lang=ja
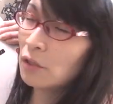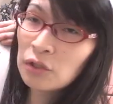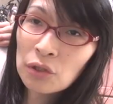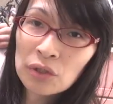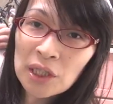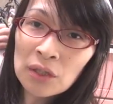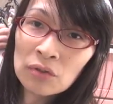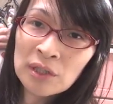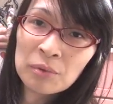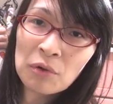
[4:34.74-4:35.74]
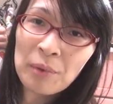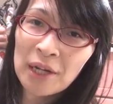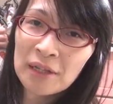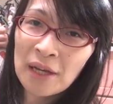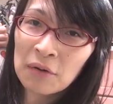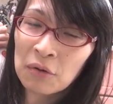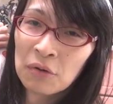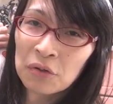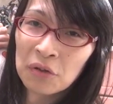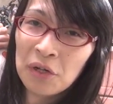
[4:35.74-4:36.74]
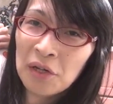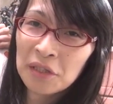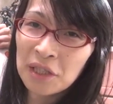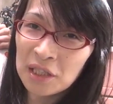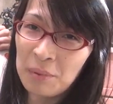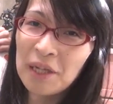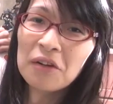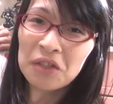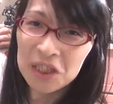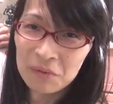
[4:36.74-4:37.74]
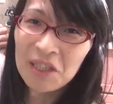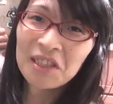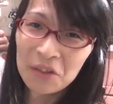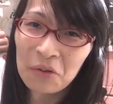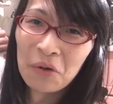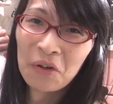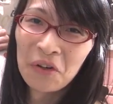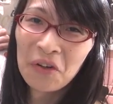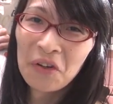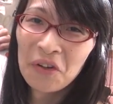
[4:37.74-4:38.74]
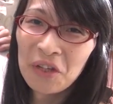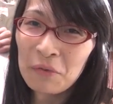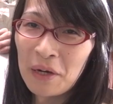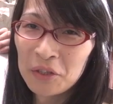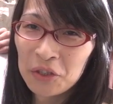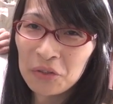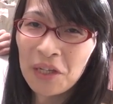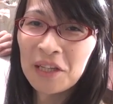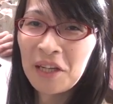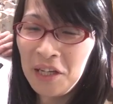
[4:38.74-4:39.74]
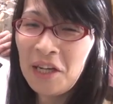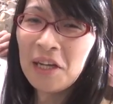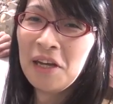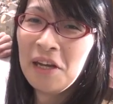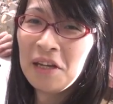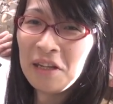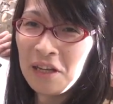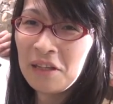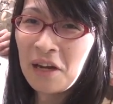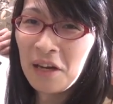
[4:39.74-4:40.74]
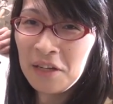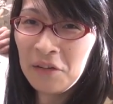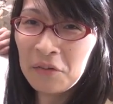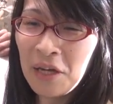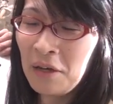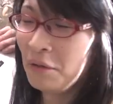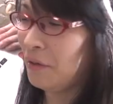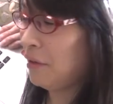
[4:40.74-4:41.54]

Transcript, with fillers: ンクションキーを全部取っ払ってここをタッチパネルにしましたと。でファンクションだったりねなんかいろんな